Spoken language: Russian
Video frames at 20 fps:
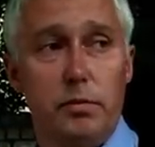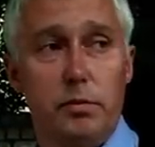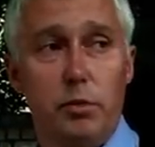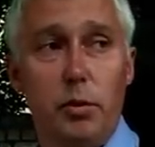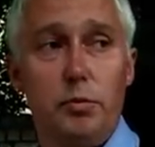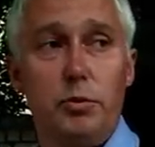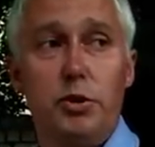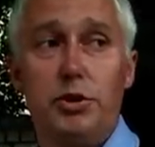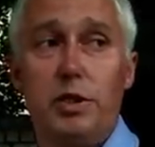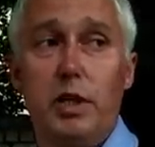в
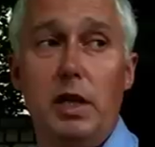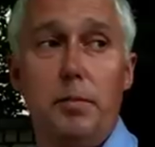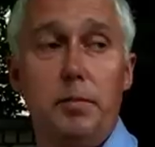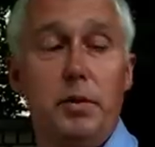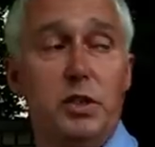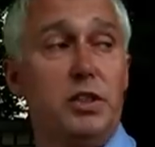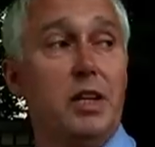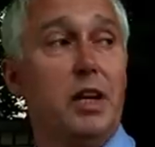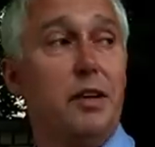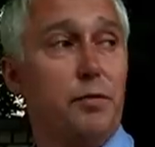том числе и
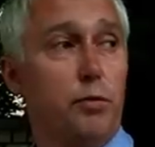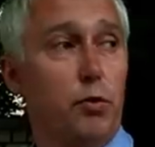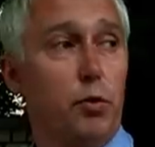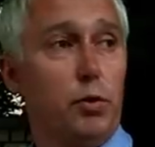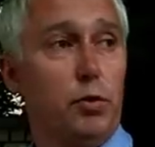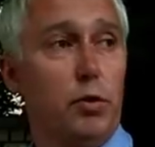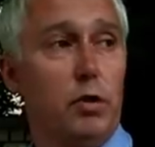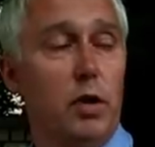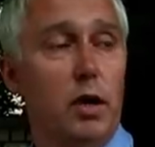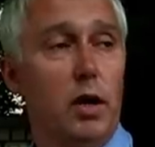по
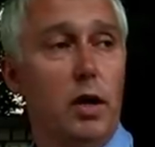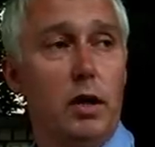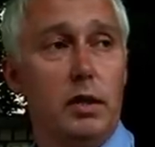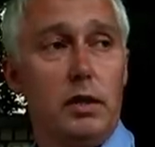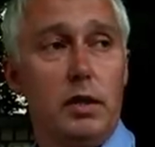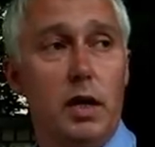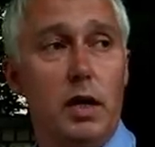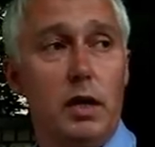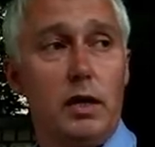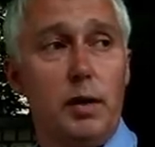телефону,
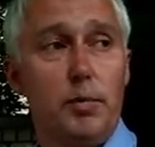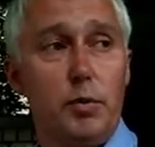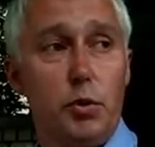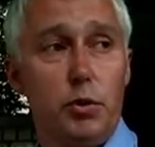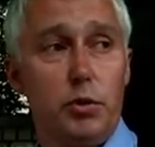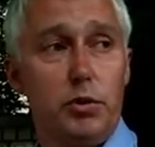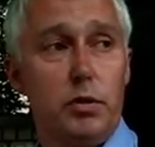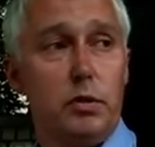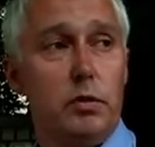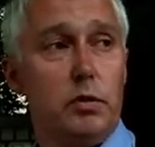на
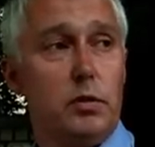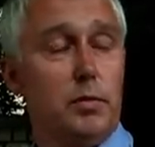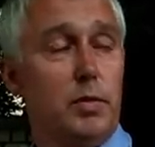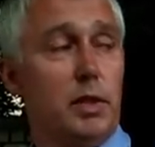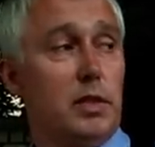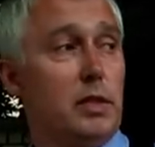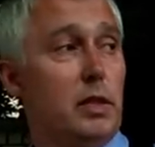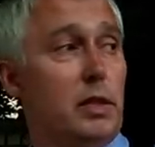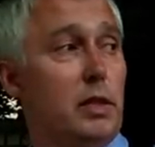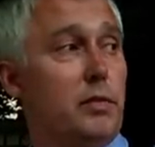допрос к
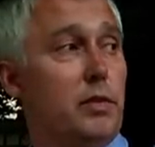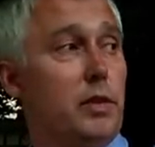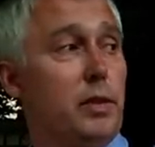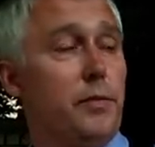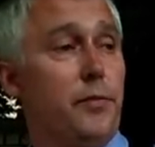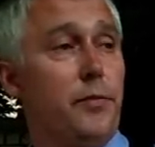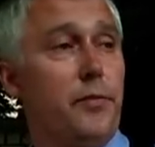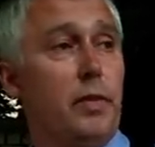Масленниковой